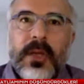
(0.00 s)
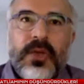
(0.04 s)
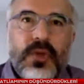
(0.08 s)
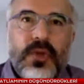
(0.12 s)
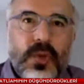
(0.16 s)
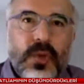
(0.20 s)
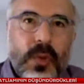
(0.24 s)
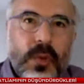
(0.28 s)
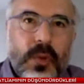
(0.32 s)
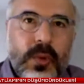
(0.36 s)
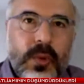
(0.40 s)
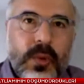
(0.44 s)

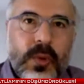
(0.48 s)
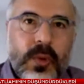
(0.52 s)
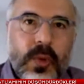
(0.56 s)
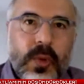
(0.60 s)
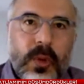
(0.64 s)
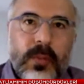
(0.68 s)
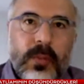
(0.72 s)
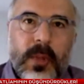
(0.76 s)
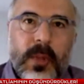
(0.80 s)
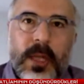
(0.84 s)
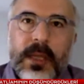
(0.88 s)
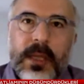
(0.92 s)
çoğunluk
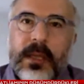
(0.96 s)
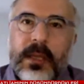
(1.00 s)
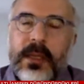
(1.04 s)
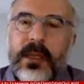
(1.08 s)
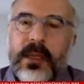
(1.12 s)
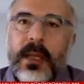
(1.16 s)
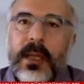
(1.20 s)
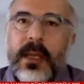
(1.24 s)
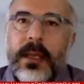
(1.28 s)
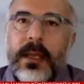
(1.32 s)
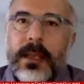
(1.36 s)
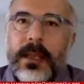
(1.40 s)

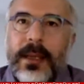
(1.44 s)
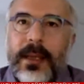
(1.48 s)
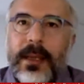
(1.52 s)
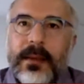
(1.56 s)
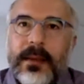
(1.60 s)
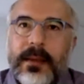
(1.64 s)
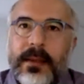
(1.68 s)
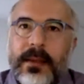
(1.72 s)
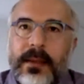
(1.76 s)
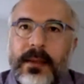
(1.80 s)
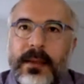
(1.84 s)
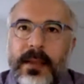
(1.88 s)
olmanın
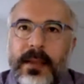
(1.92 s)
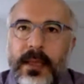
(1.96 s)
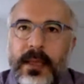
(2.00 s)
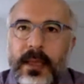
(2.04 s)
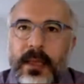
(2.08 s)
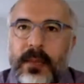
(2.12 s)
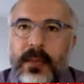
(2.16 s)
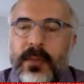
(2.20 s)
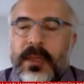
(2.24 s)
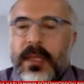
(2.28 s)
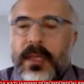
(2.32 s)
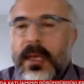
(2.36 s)

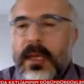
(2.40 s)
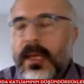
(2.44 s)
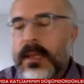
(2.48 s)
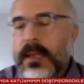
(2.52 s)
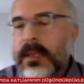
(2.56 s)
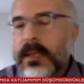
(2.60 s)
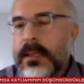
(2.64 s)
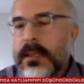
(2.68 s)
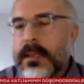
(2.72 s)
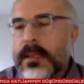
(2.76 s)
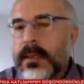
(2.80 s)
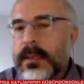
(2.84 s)
getirdiği
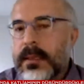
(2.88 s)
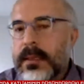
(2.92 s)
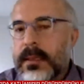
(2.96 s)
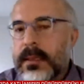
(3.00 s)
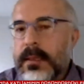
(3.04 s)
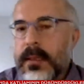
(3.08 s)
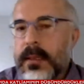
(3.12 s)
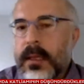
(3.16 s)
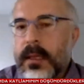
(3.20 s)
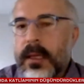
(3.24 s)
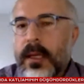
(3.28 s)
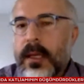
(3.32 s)

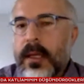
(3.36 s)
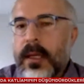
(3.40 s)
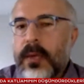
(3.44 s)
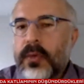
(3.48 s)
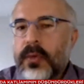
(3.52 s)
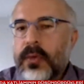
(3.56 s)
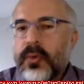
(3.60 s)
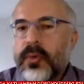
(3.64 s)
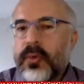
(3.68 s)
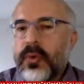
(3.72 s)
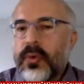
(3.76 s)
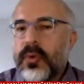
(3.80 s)
imtiyaz, e,
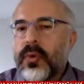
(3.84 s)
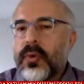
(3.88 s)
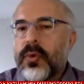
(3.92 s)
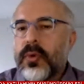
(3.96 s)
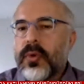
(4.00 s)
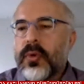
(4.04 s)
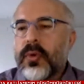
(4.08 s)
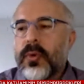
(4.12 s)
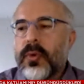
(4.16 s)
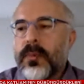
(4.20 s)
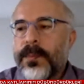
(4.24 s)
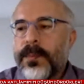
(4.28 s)

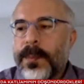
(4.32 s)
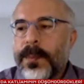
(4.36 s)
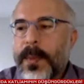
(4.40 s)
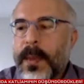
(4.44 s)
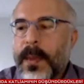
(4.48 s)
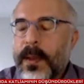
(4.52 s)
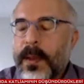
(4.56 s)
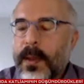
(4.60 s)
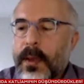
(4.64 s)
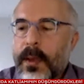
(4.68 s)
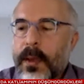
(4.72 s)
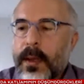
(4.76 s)
duygu,
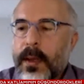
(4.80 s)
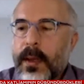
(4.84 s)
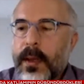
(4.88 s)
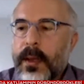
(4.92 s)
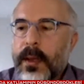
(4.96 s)
e,